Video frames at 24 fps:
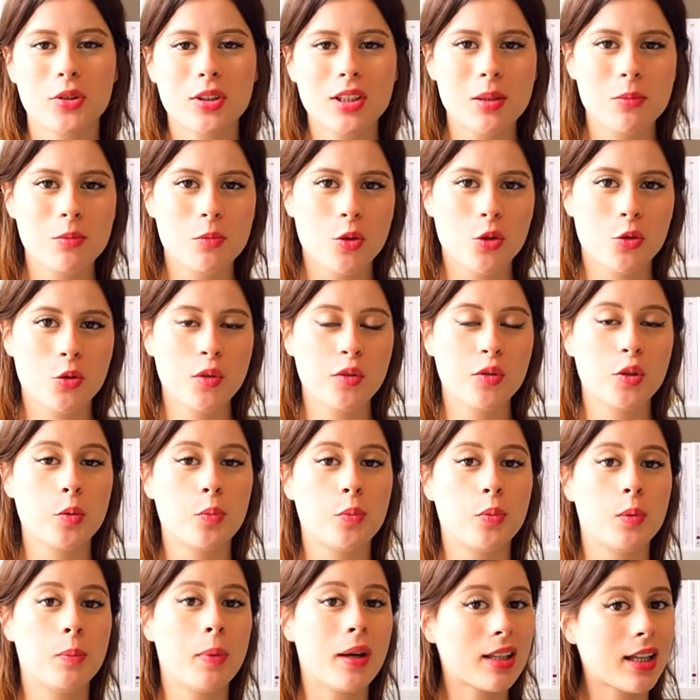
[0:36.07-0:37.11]
ceux qui me suivent
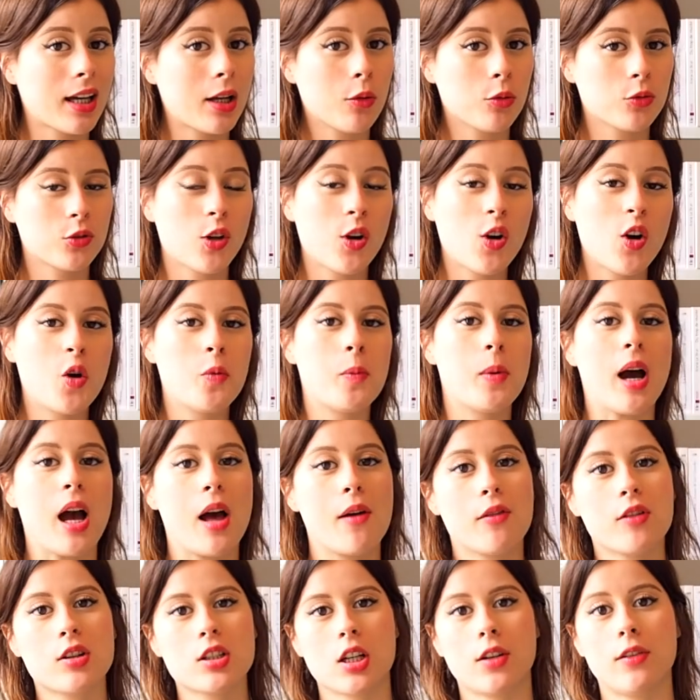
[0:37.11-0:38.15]
depuis pas très longtemps,
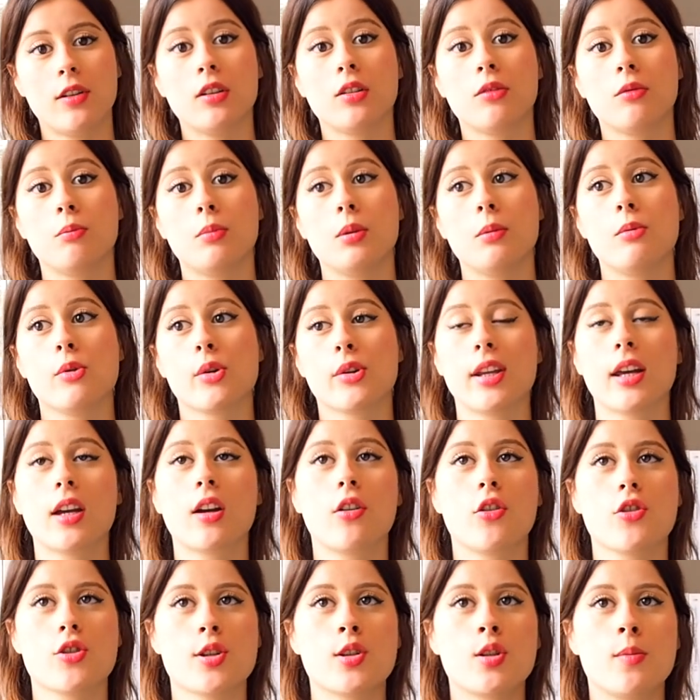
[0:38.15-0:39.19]
auparavant, j'avais une bibliothèque
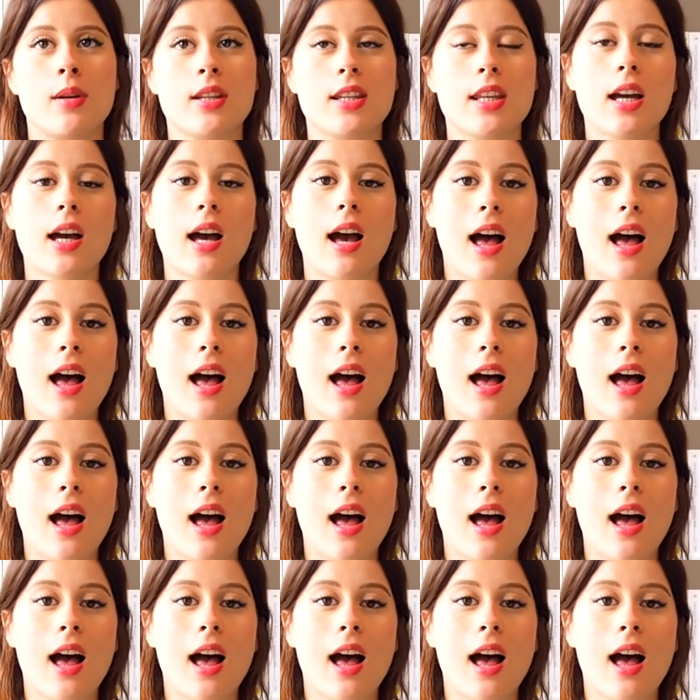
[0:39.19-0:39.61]
rangée de manière